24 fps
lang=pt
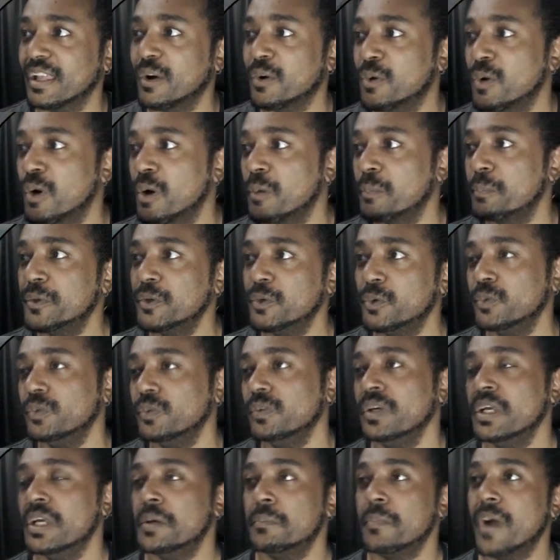Olha lá, o golpe
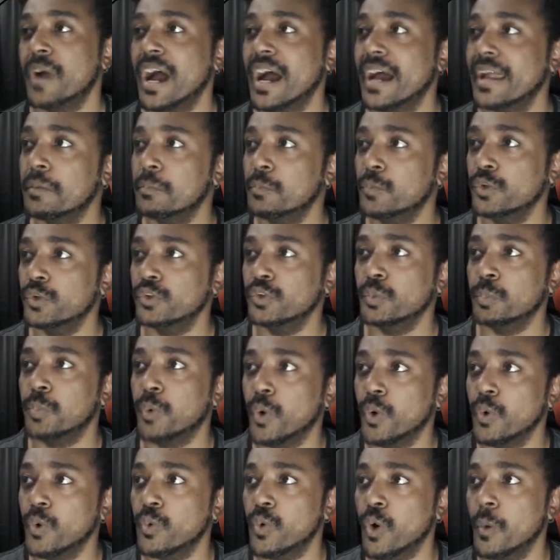1, uma área muito
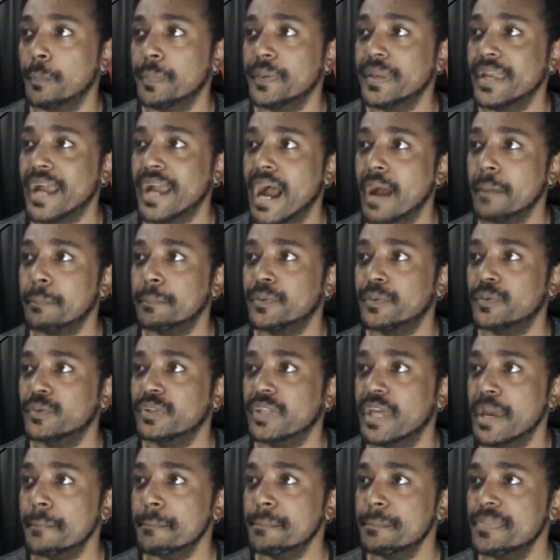boa, um golpe
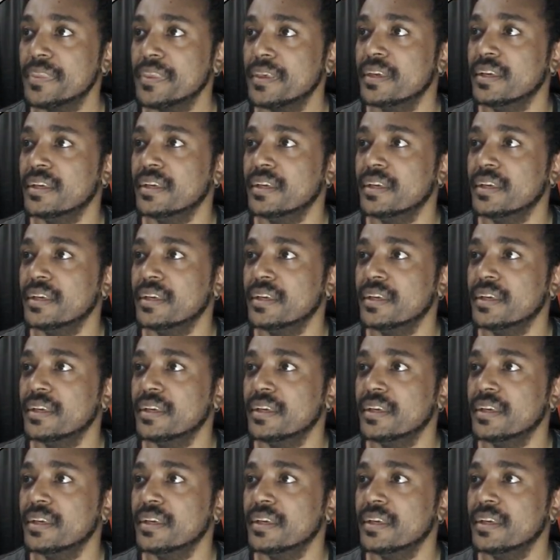rápido, né?